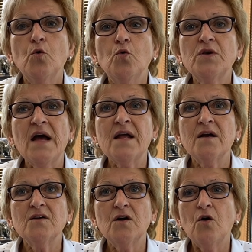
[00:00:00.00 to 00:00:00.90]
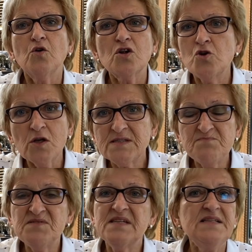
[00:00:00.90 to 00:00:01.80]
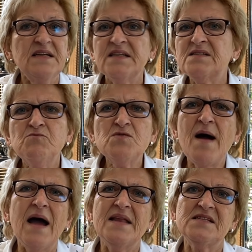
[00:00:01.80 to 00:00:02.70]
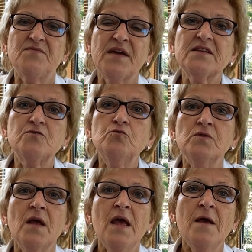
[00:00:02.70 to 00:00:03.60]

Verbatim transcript: oder Knospen sind, das muss man alles wegtun.